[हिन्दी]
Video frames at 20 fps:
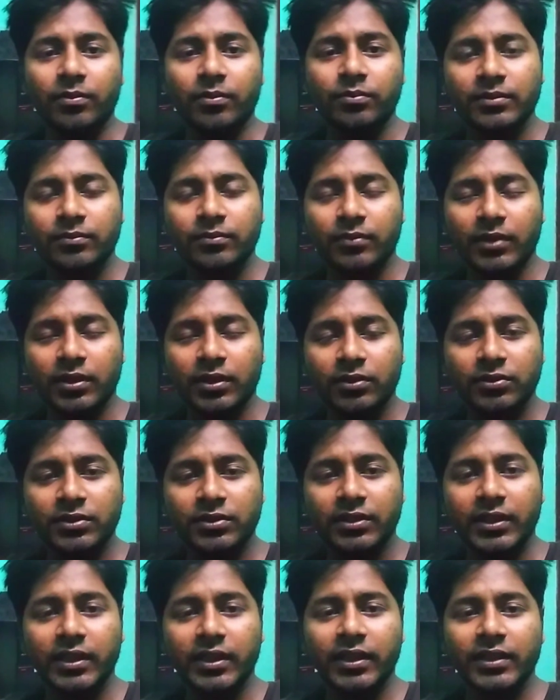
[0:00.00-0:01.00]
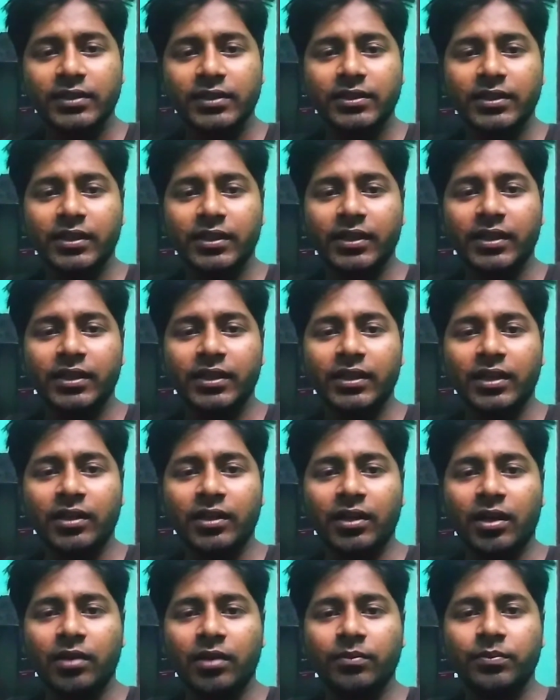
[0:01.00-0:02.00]
आप मनोज दे से
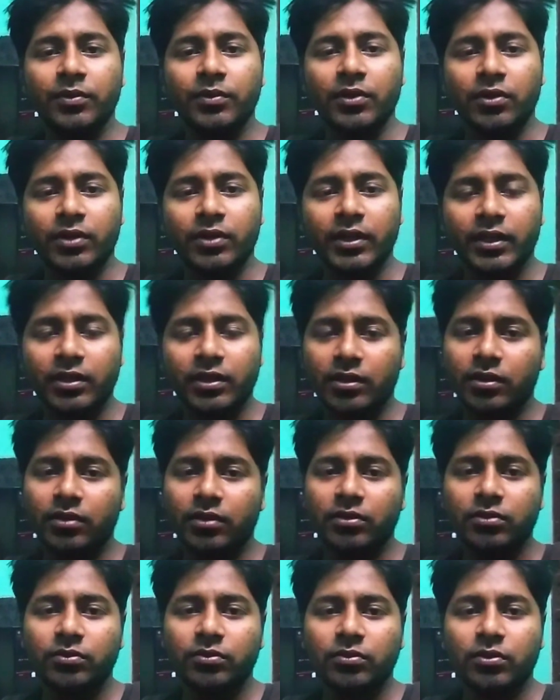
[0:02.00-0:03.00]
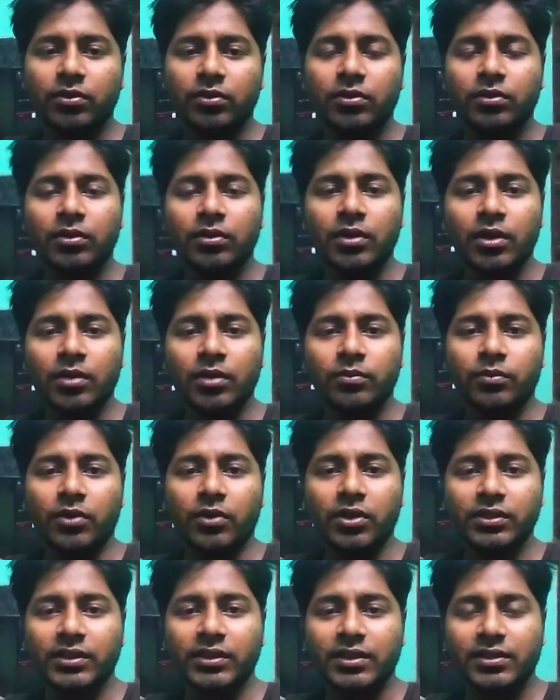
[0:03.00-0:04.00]
आप कांटेक्ट करो वो
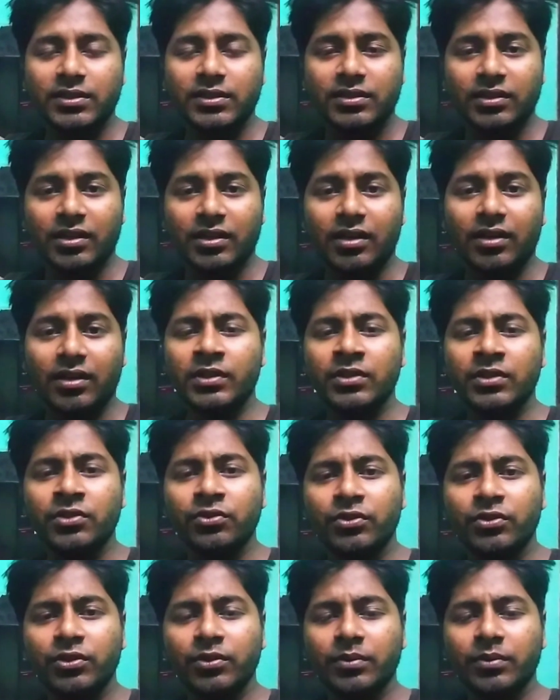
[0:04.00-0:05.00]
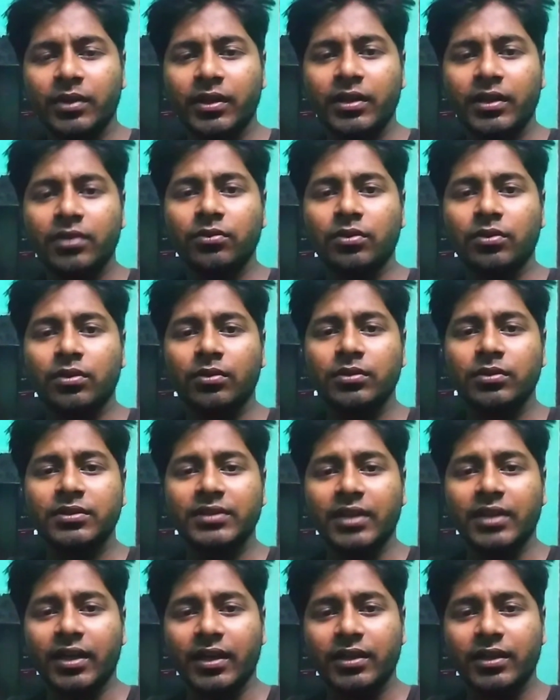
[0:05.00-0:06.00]
बहुत अच्छा यूट्यूबर है वो
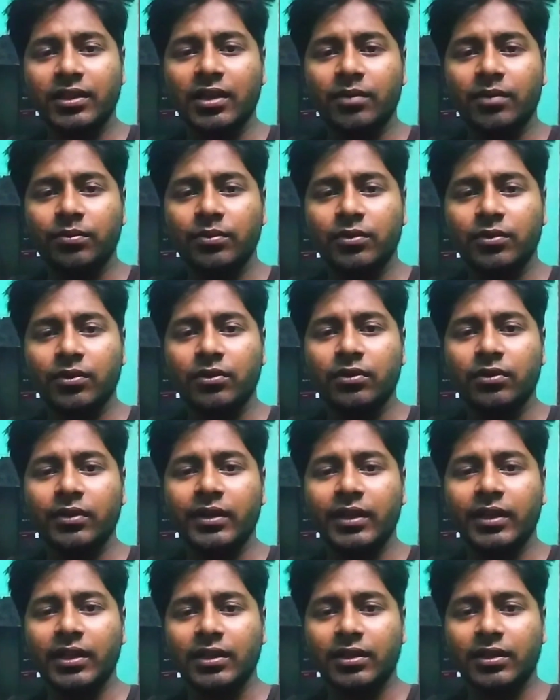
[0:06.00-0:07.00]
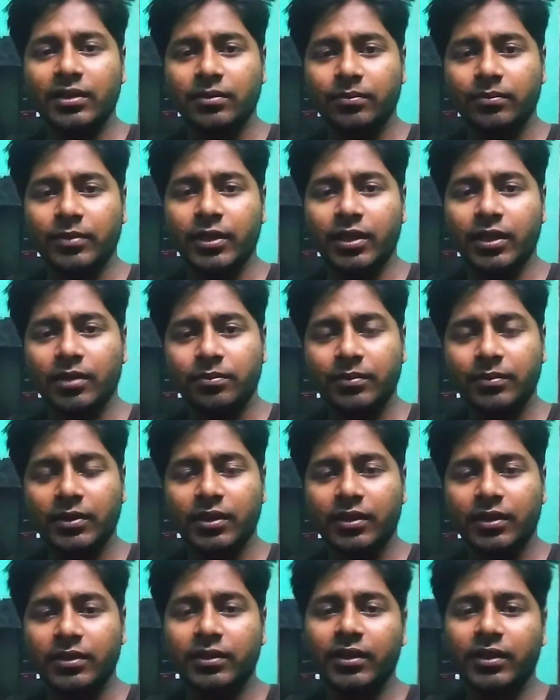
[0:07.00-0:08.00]
शायद आपको हेल्प हेल्प
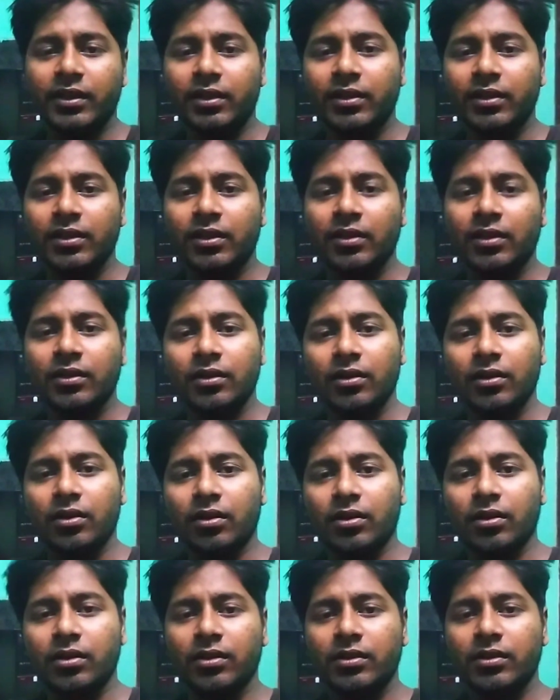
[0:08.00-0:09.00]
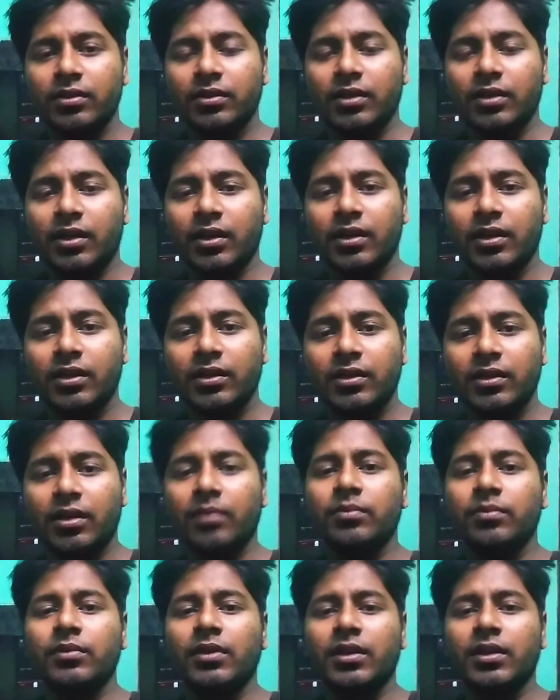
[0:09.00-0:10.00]
कर दे और अगर
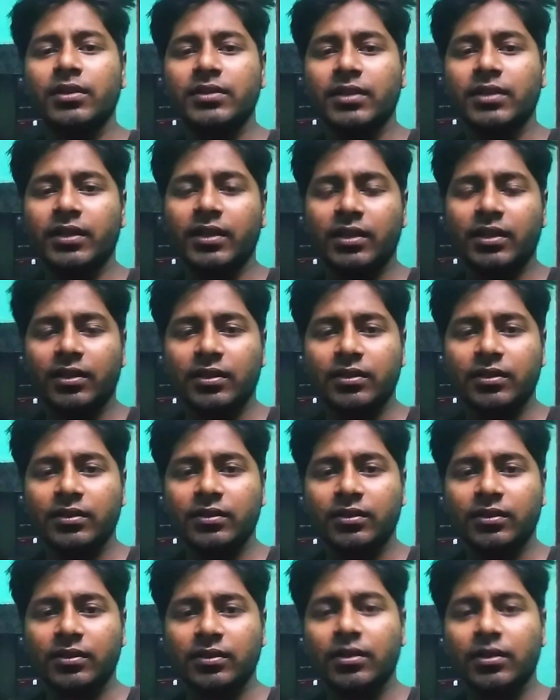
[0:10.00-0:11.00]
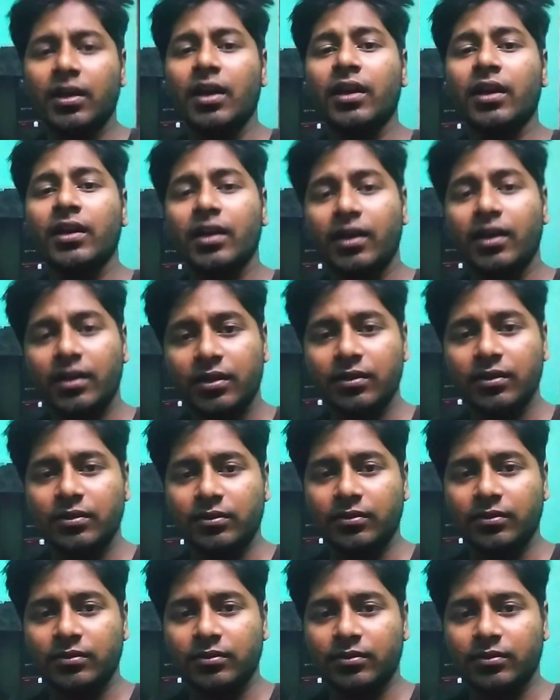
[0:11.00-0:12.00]
आपका चैनल अगर
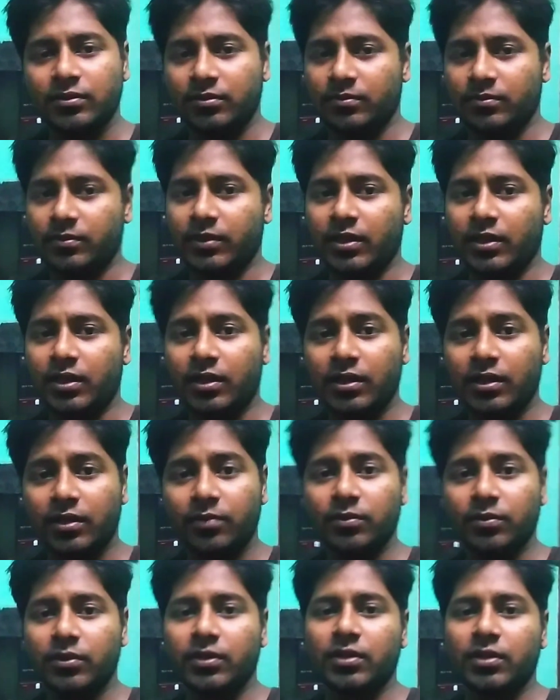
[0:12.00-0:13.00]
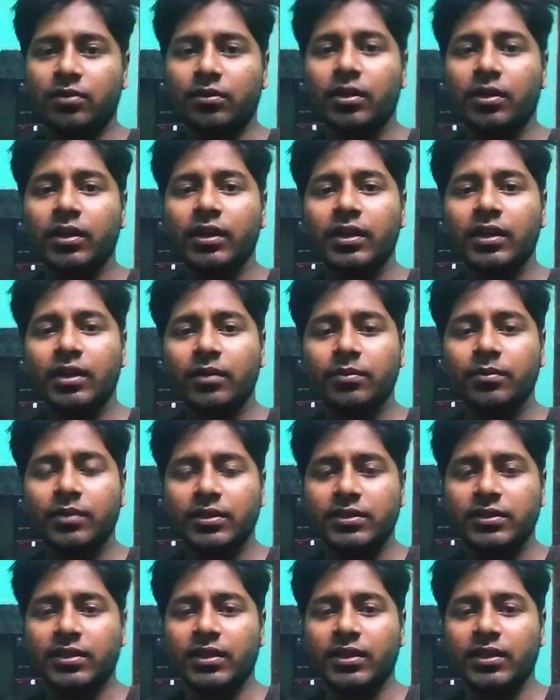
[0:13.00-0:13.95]
अगर बोल रहा हूँ अगर आपका